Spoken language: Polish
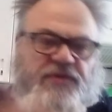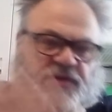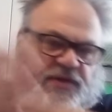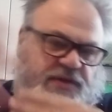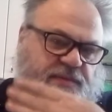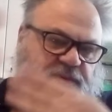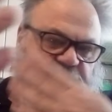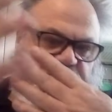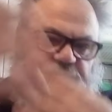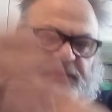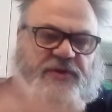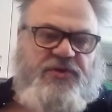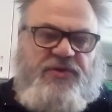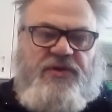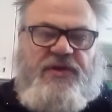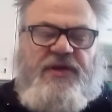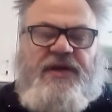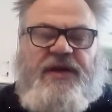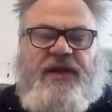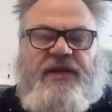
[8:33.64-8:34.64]

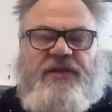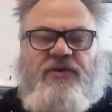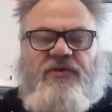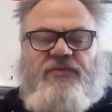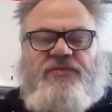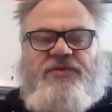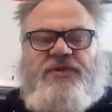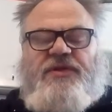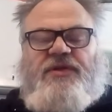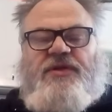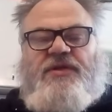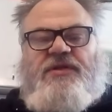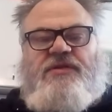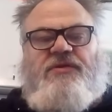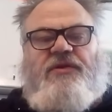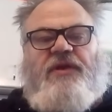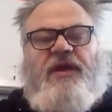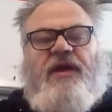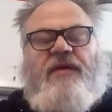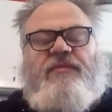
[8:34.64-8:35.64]
zabezpieczony kratką przed
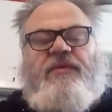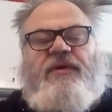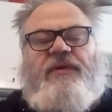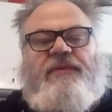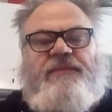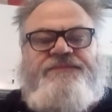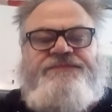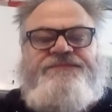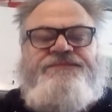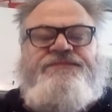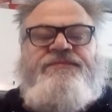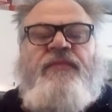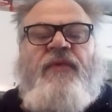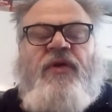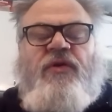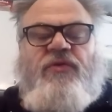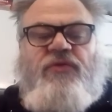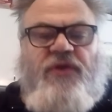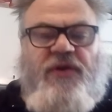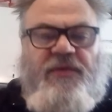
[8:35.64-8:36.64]
gryzoniami,
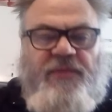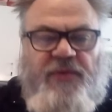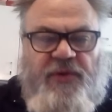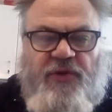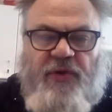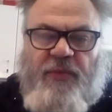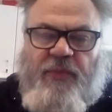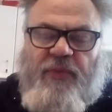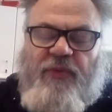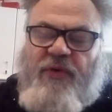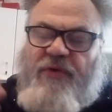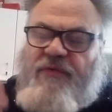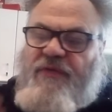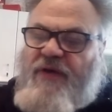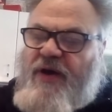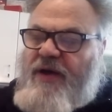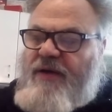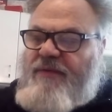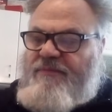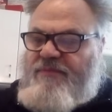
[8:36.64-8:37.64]
którymi
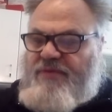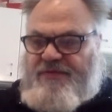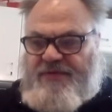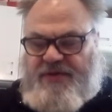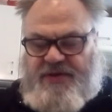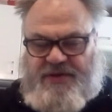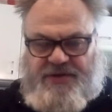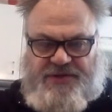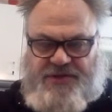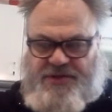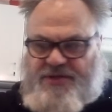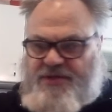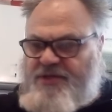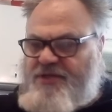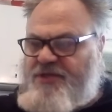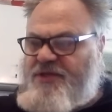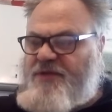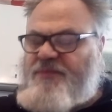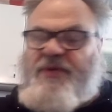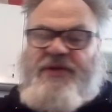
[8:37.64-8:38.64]
dopływa powietrze.
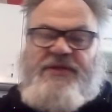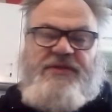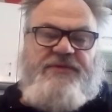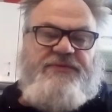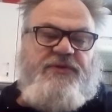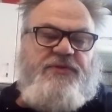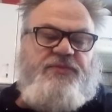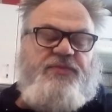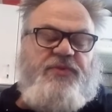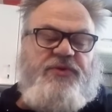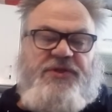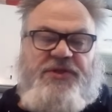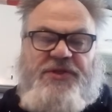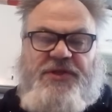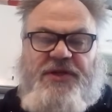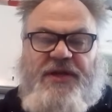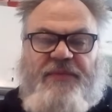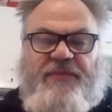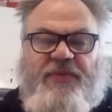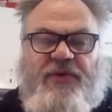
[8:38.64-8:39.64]
Jeżeli Państwo
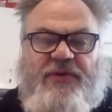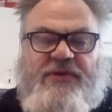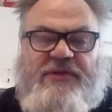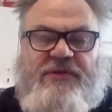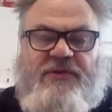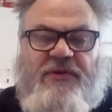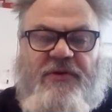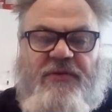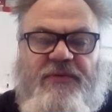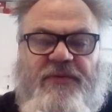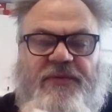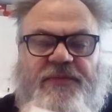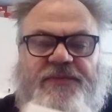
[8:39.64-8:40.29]
spojrzycie na prostą